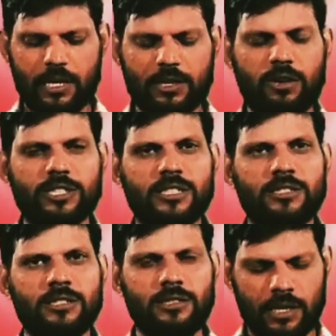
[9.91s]
रोशन
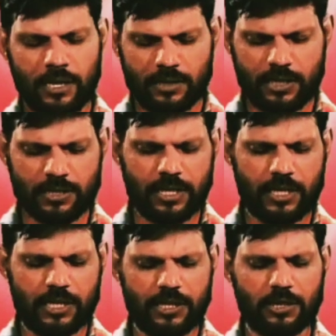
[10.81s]
जिसने
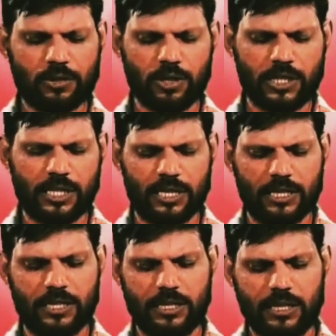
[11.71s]
जब को किया
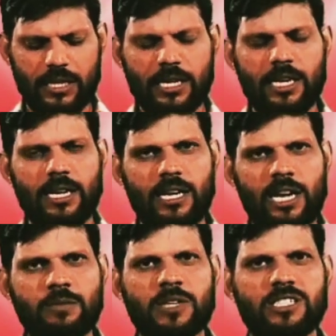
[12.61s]
है
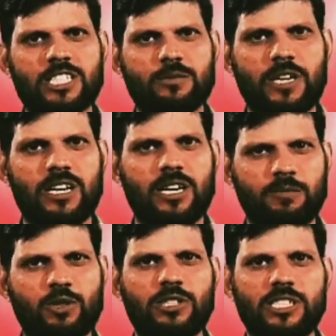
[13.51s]
इल्म का जज्बा
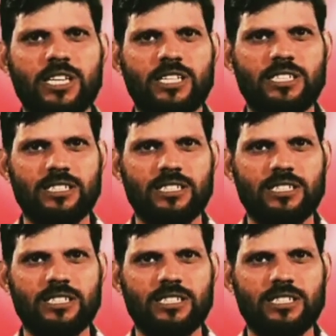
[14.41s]
हमको दिया है